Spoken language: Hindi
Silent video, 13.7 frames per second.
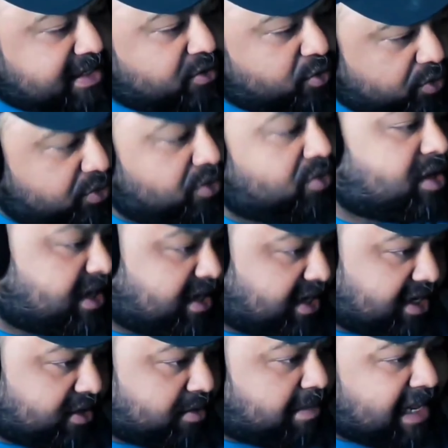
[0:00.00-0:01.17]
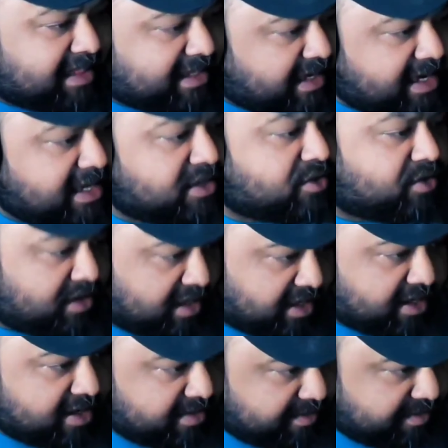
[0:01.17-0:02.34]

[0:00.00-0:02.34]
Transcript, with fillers: दूर दूर तक नहीं है तो बात करने की जरूरत नहीं है